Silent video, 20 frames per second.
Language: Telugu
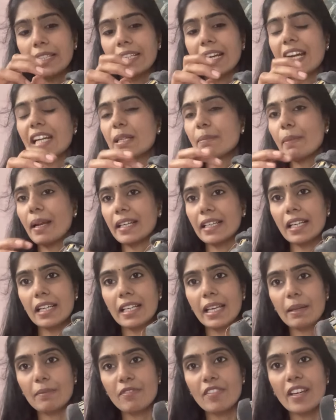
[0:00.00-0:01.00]
ఇట్లాంటి మెటల్
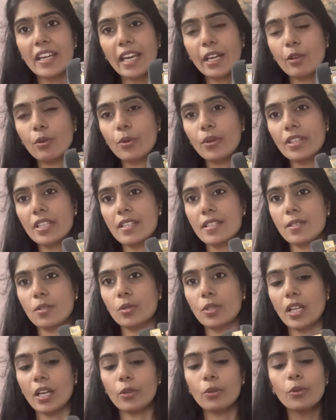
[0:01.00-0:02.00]
టైప్వే ఎక్కువ
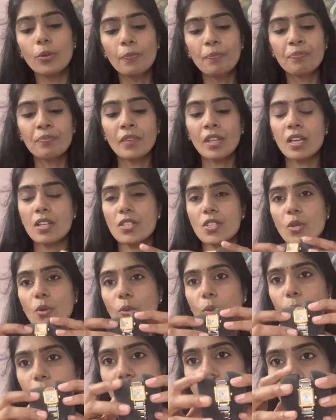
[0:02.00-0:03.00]
తీసుకుంటాను సో
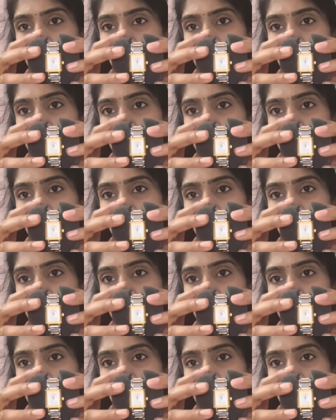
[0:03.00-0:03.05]
ఇది